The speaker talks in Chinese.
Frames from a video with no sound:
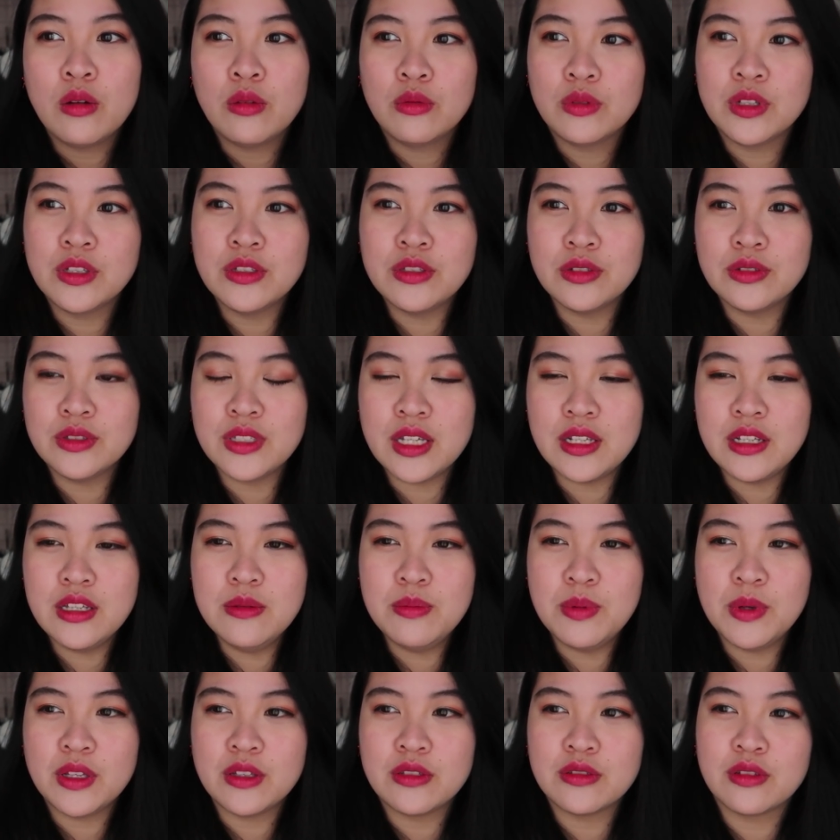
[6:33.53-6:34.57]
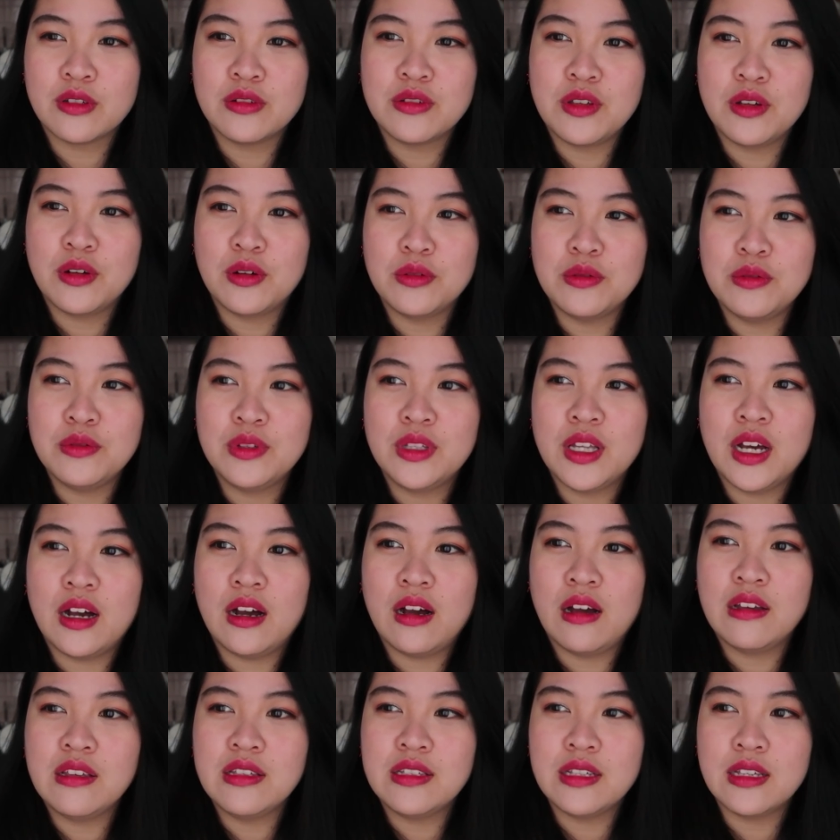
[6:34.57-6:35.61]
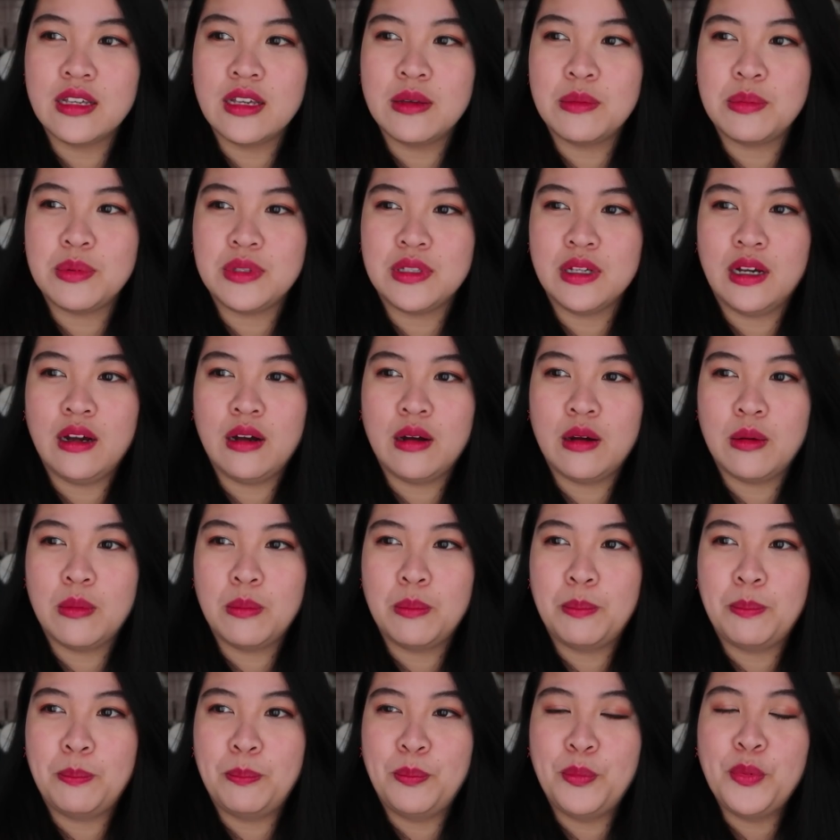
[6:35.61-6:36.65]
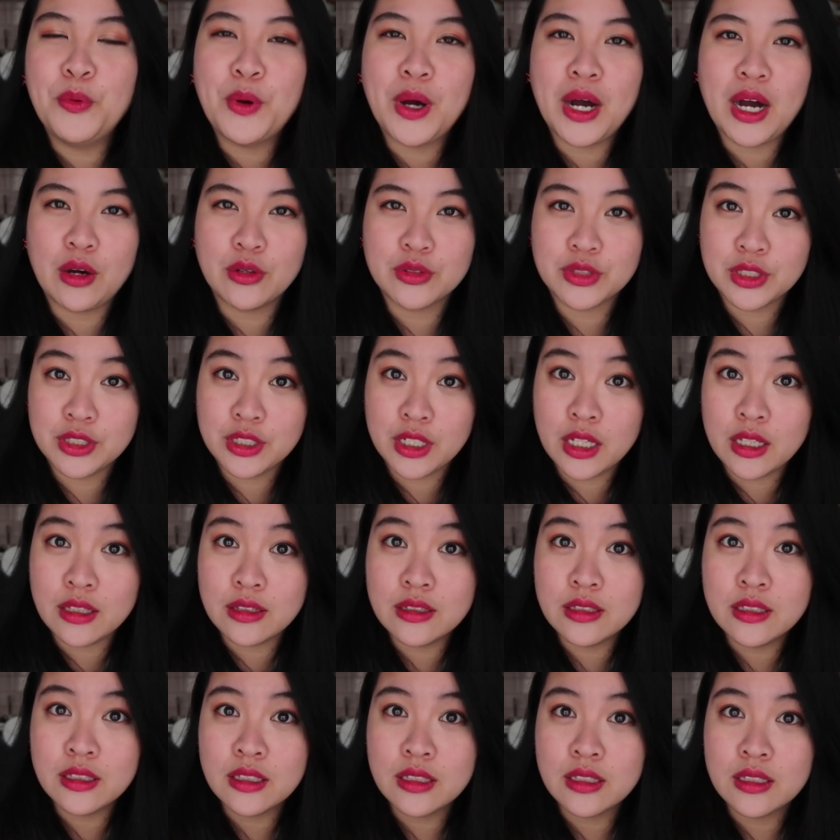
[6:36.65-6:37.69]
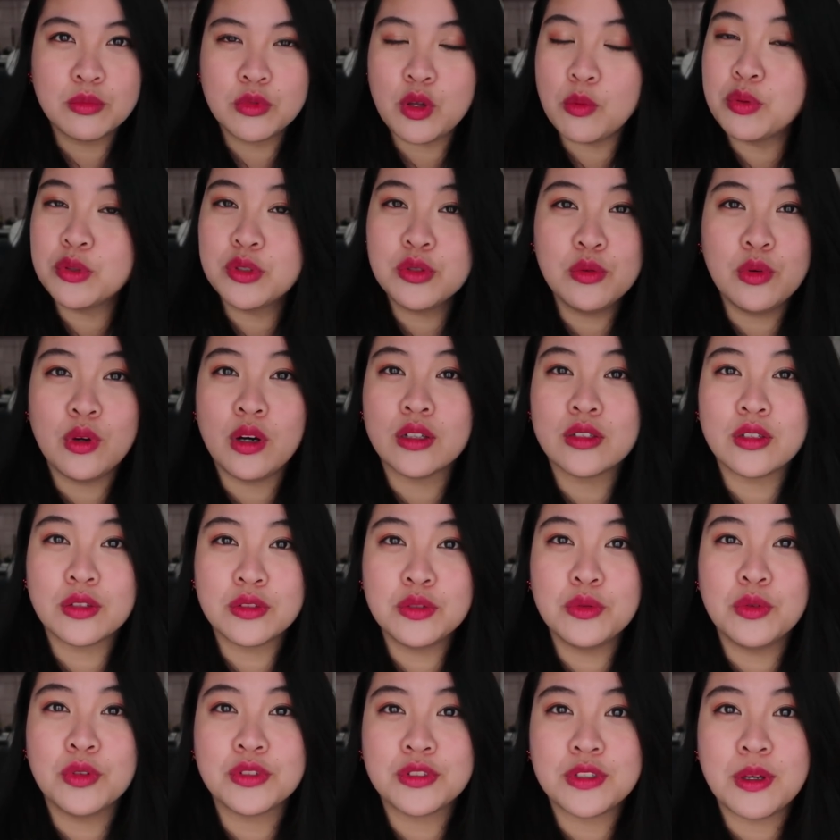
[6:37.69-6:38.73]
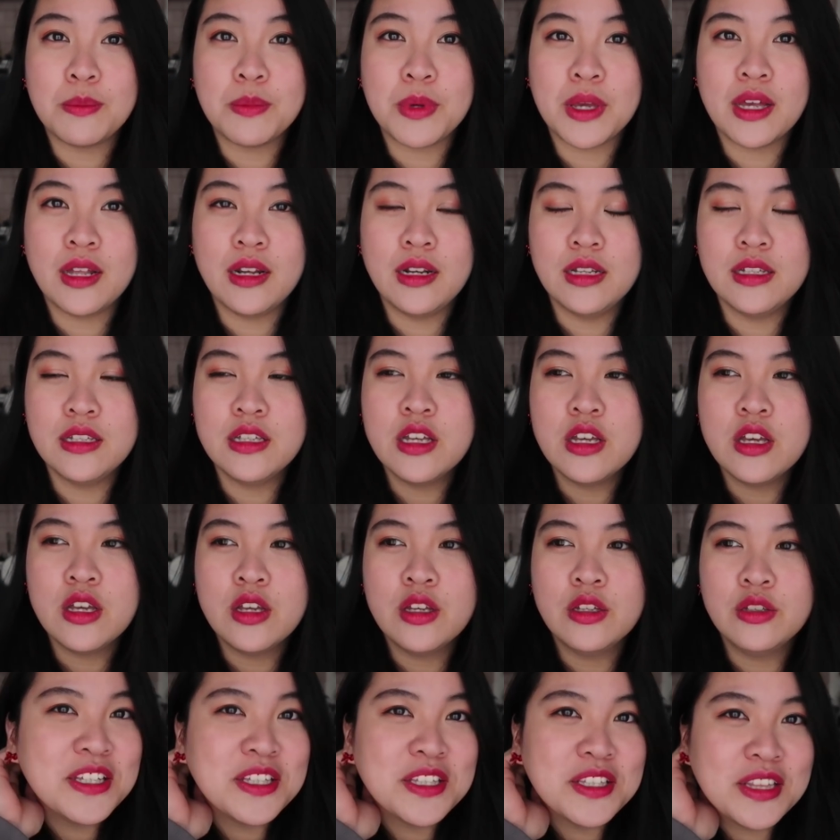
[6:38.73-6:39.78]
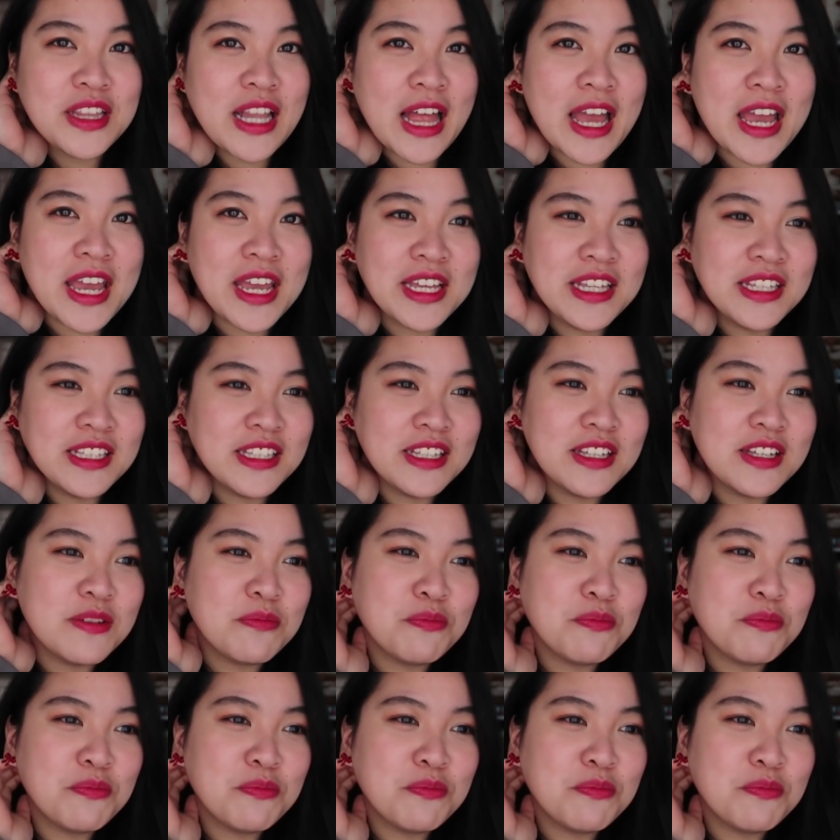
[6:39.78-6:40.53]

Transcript: 我那时候在日本的时候也有遇到一些比较不好的人，都不是我，都是我身边的人来。